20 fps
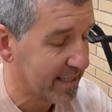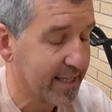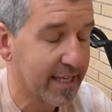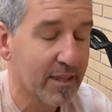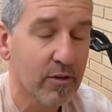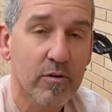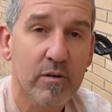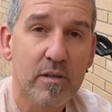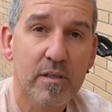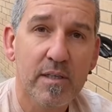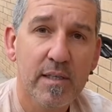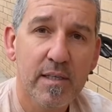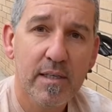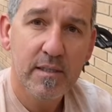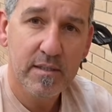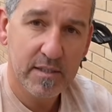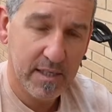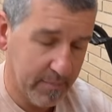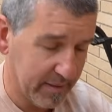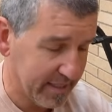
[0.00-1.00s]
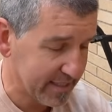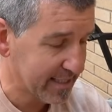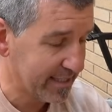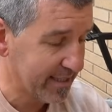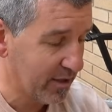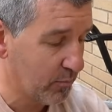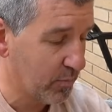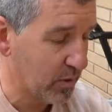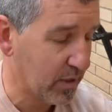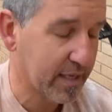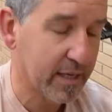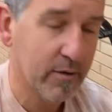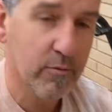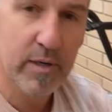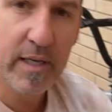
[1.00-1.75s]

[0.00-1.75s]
el dedo. Si metes el dedo por aquí,